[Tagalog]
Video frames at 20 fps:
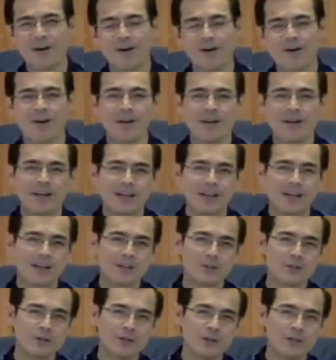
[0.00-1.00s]
Ewan ko.
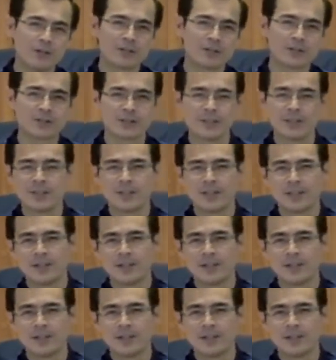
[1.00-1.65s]
Uh, Julius,